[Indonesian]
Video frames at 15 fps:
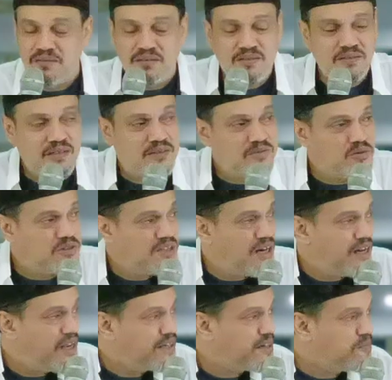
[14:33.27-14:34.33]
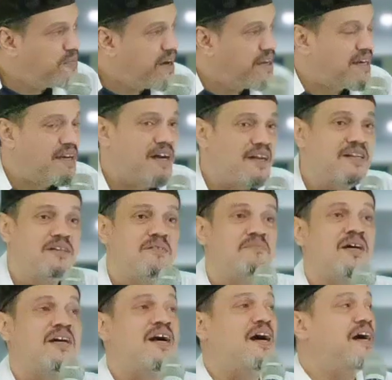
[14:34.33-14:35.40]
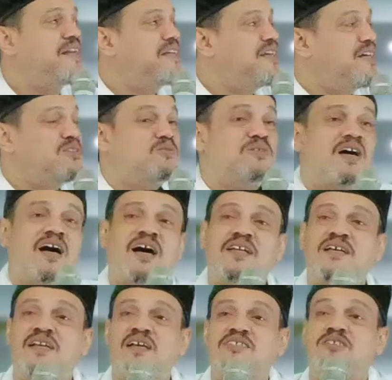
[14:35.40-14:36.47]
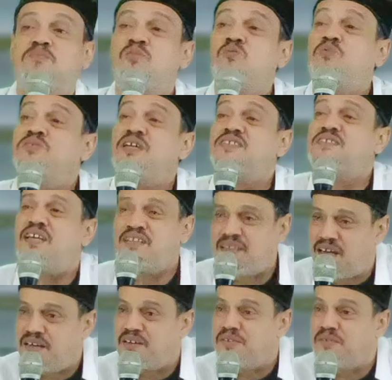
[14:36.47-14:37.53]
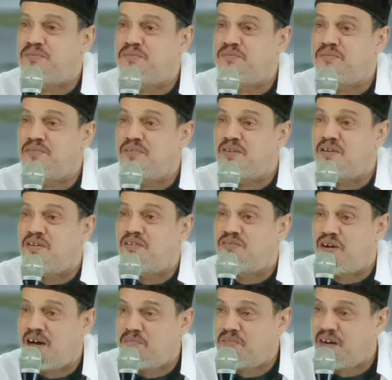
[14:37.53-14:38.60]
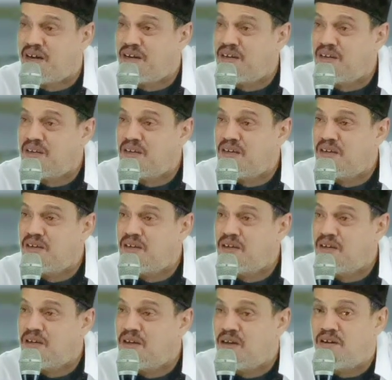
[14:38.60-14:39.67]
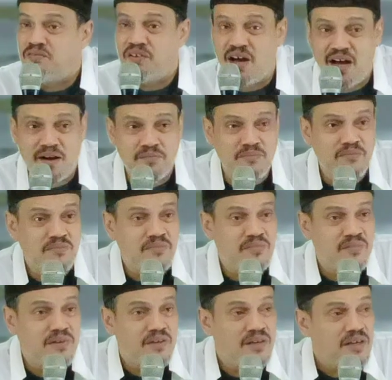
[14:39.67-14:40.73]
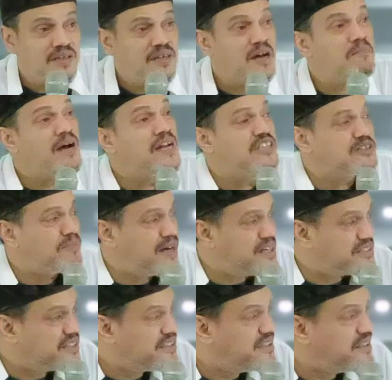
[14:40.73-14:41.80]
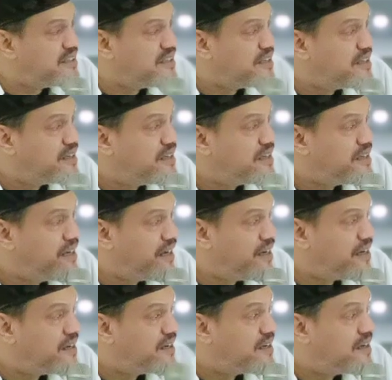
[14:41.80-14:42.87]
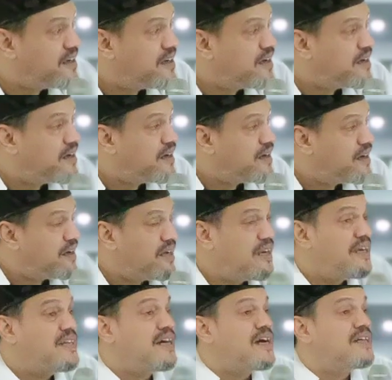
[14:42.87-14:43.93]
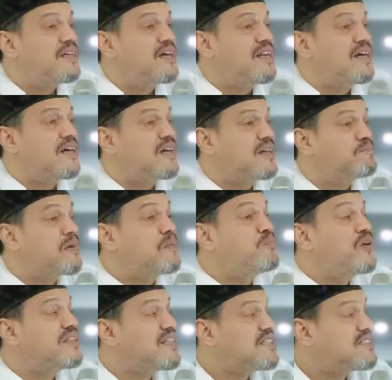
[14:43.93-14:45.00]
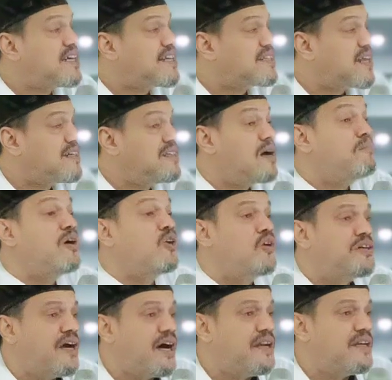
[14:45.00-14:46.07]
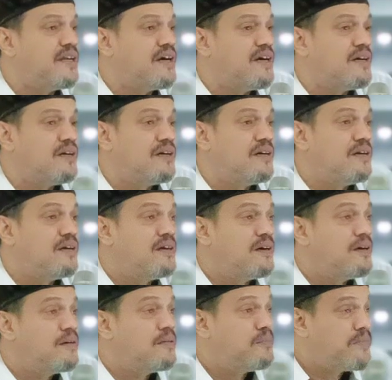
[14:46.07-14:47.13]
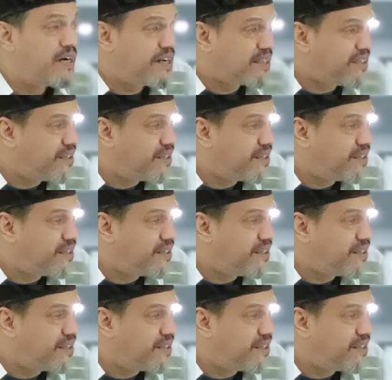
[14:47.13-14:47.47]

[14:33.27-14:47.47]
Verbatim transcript: untuk jalan kebaikan maka anda juga adalah sepupunya setan faham nggak faham yang malas-malas ini ya ini adalah perbuatan setan yang menggoda anda mengerti